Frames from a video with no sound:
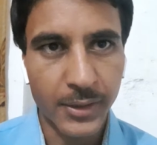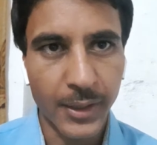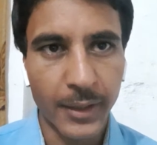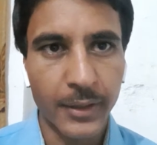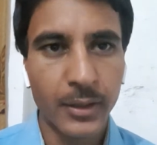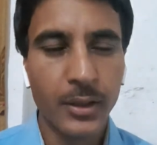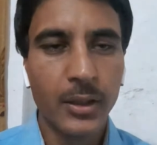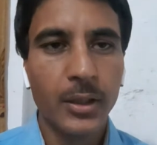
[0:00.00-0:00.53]

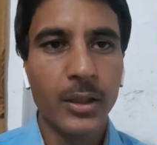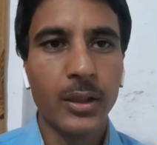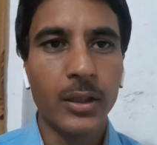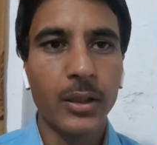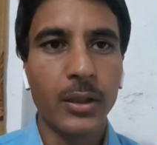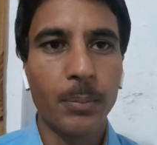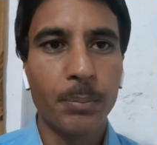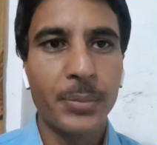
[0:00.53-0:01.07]
है
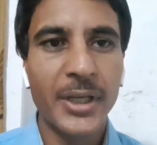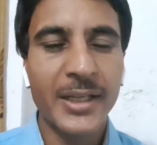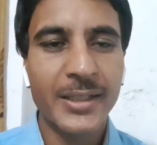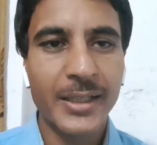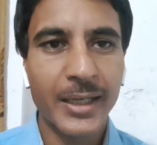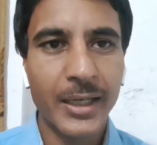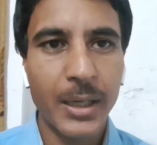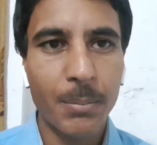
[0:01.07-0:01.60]

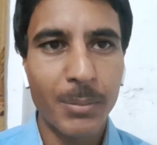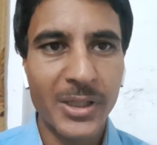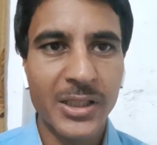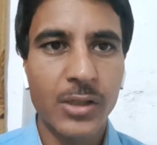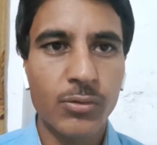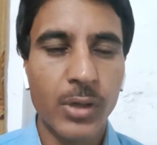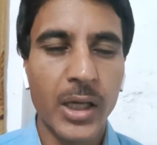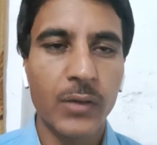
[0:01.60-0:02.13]
पीएसएल का
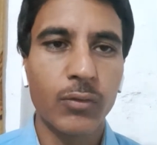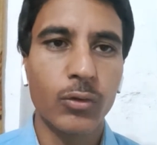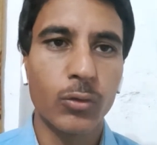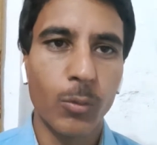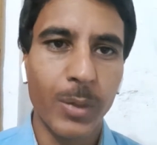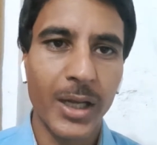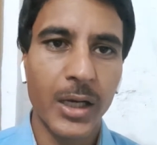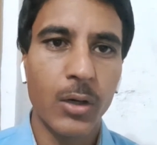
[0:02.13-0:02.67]
मज़ा जो है वो
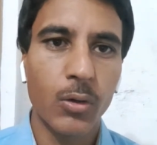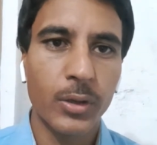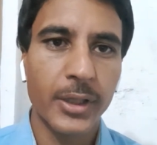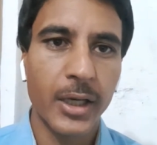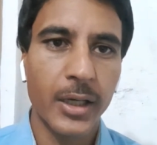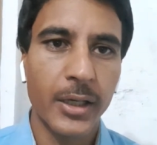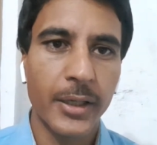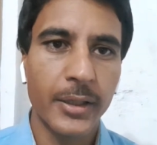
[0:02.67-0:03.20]
दुबाला हो
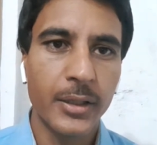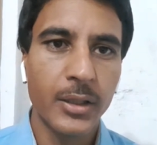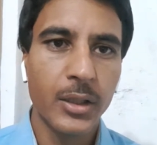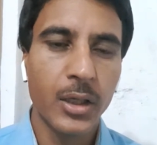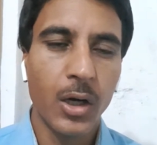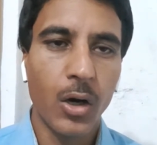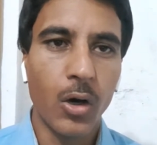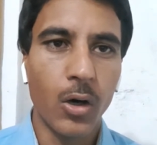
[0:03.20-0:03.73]
गया है
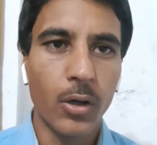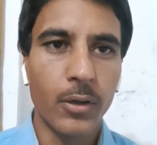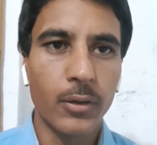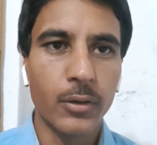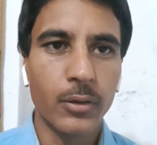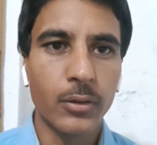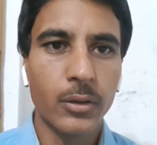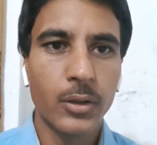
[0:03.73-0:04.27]
और
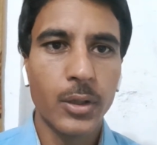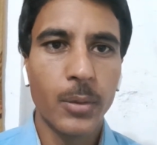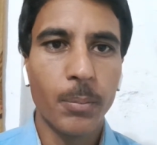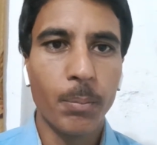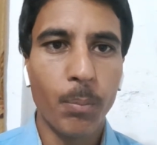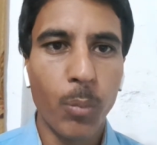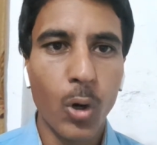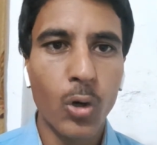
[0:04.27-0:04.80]

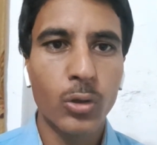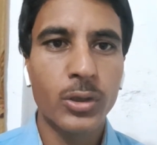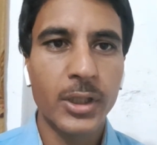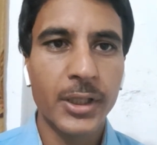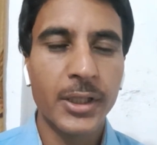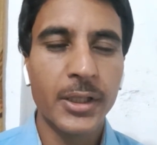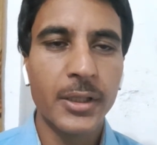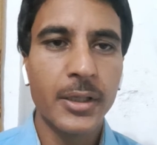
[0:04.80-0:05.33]
बहुत
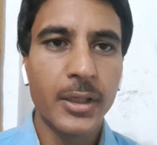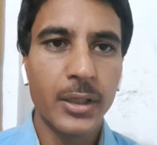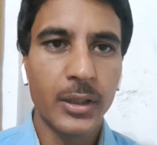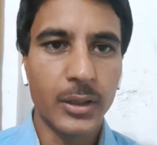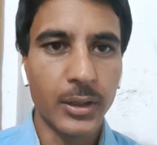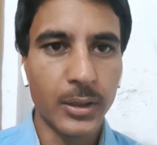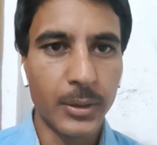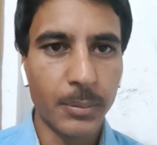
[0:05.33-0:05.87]
ही
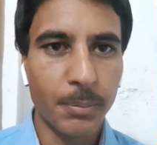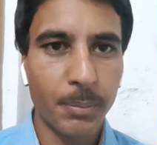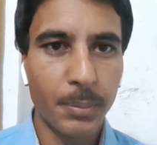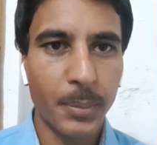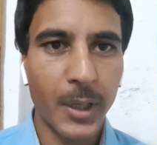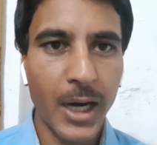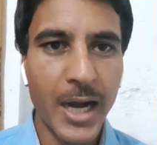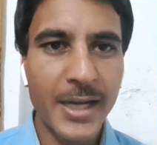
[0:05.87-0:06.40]

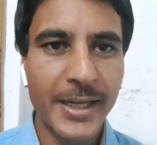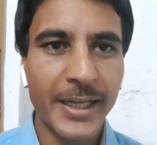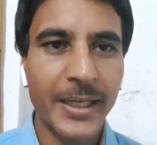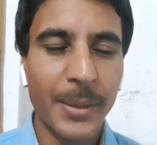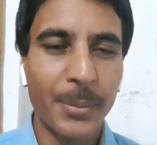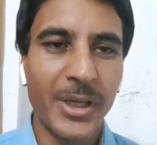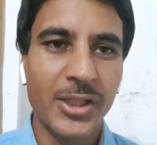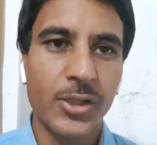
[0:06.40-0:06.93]
कांटे
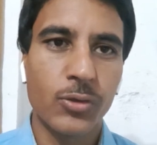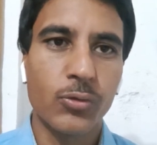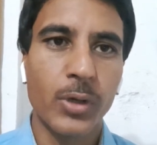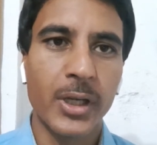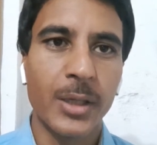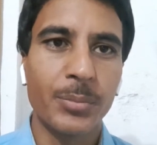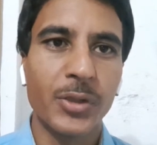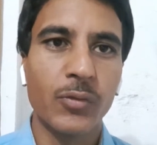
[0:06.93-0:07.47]
के मैचेस जो
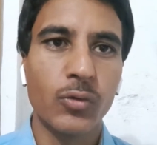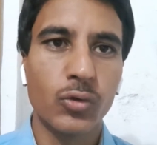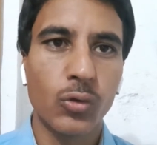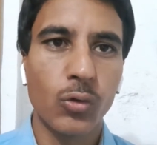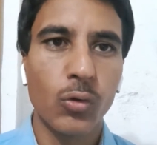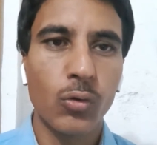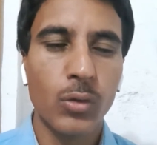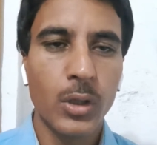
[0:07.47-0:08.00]
हैं अभी वो
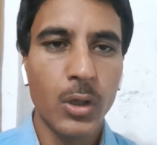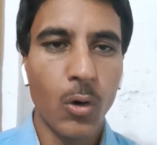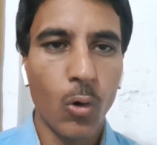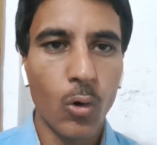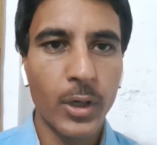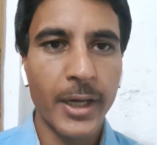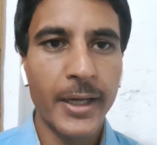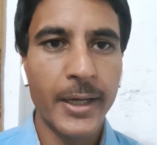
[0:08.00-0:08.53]
शुरू
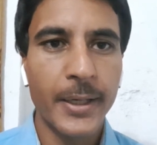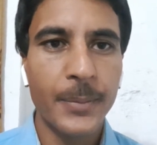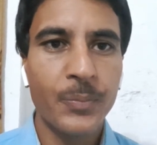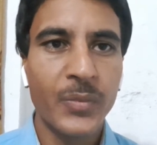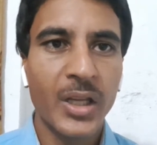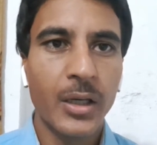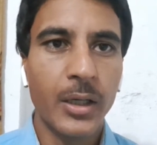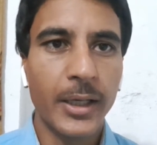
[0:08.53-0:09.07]
हो गए हैं
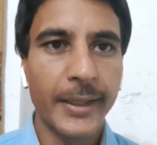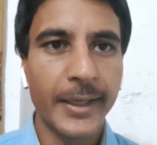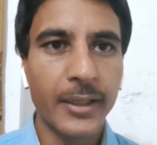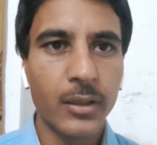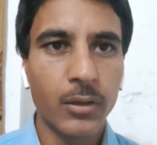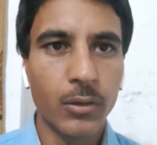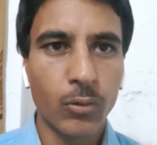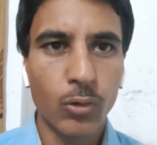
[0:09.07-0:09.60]

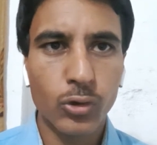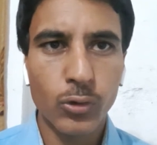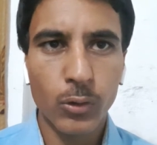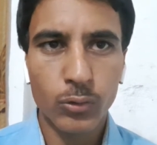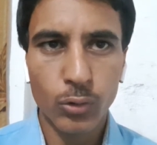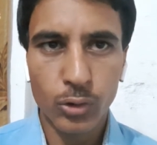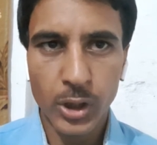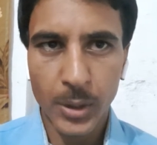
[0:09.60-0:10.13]
लेकिन कुछ लोग
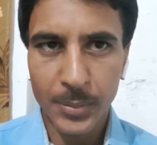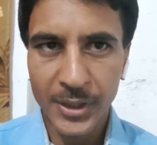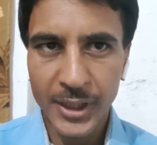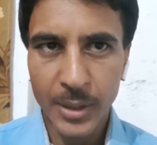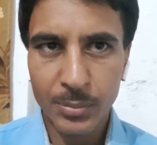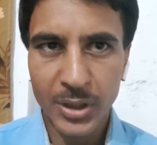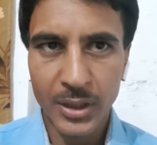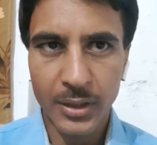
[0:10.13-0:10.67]
सोशल
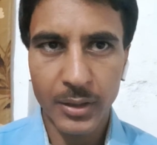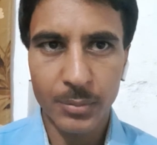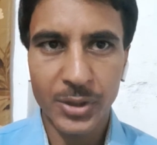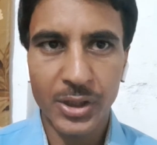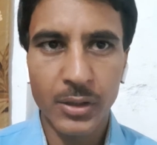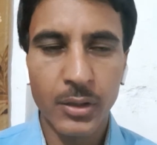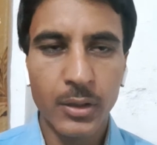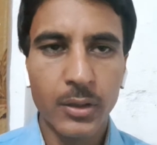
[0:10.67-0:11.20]
मीडिया पे
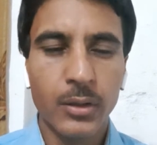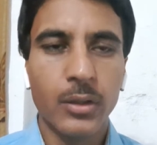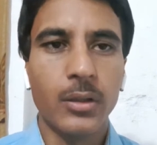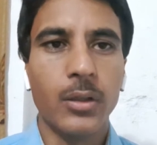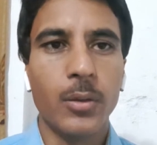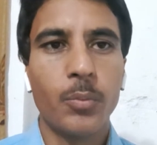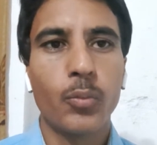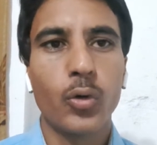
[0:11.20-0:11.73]
अभी
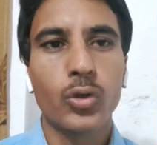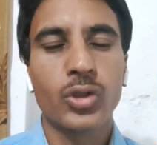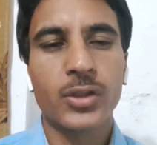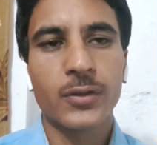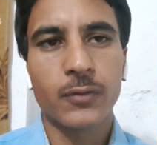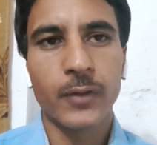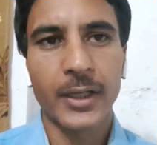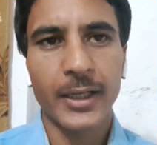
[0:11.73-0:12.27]

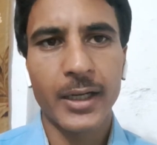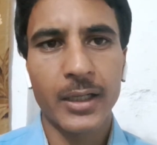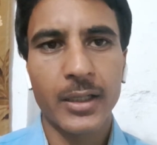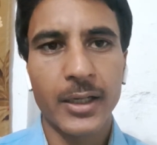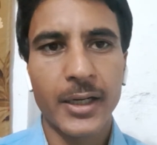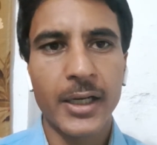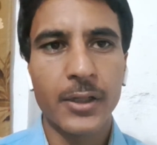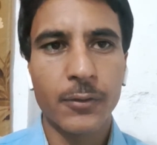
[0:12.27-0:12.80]
पोस्ट्स वगैरह
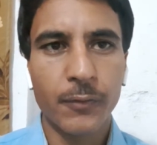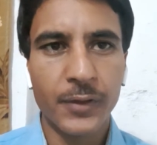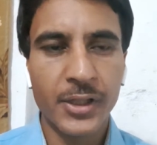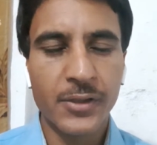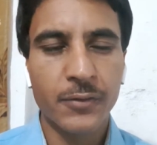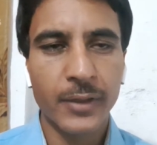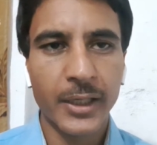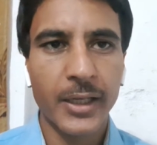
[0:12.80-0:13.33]
कर रहे हैं
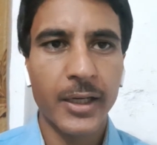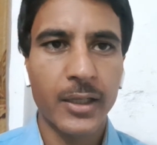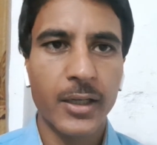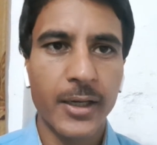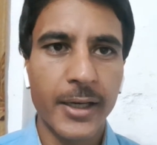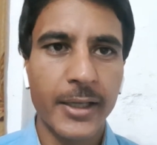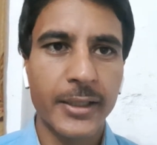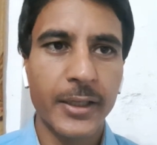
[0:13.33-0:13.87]
ट्वीट्स वगैरह कर
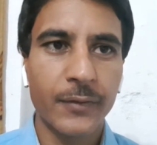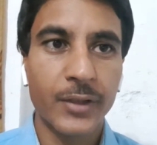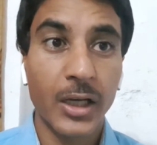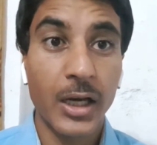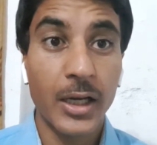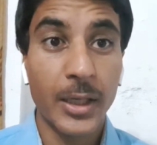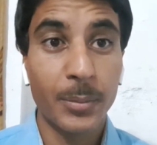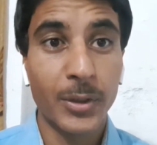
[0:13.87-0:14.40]
रहे हैं कि
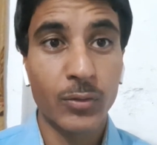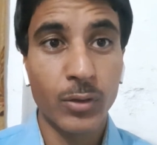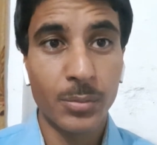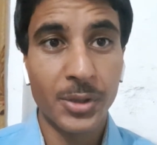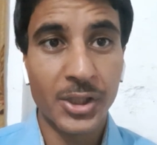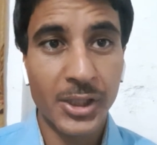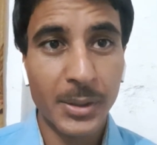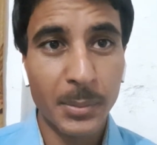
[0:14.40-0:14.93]
इफ्तार अहमद को
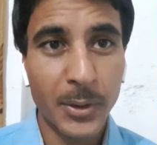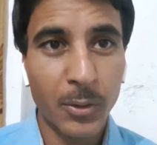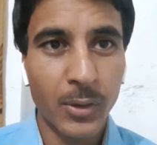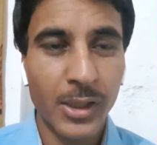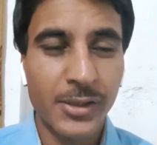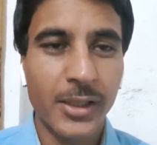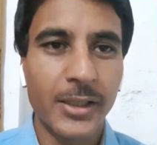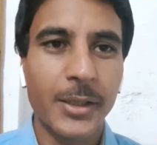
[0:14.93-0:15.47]
भी टीम में
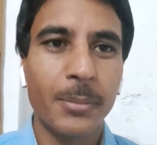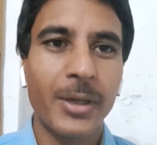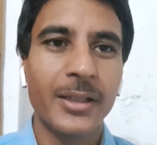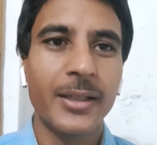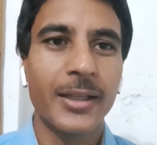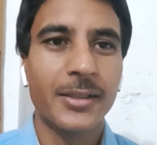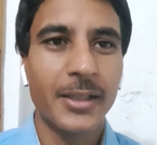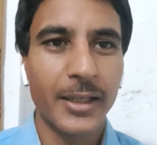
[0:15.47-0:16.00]
होना चाहिए भाई
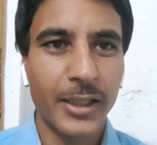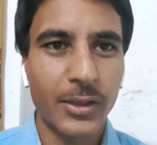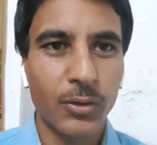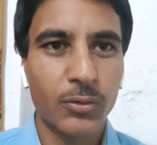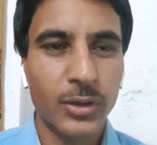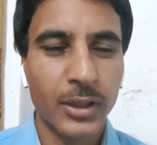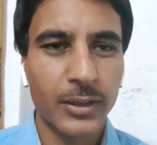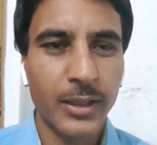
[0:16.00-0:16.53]
ऐसे नहीं हो
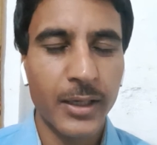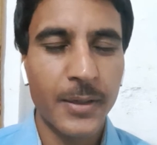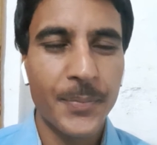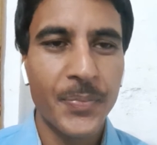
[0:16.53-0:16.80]
सकता